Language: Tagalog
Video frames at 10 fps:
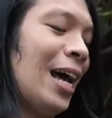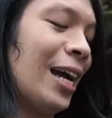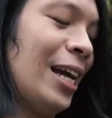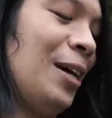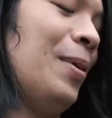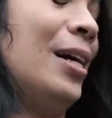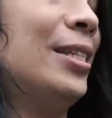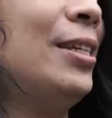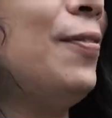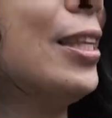alaga ng mga
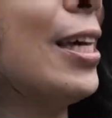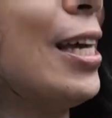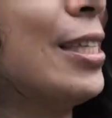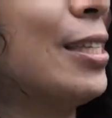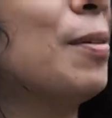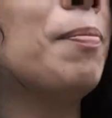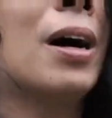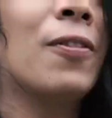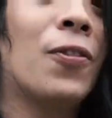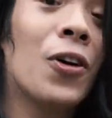civet cats
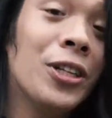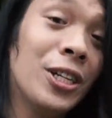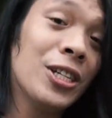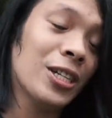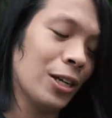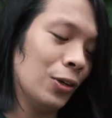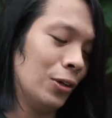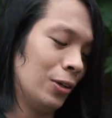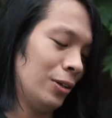mga 4 years ago.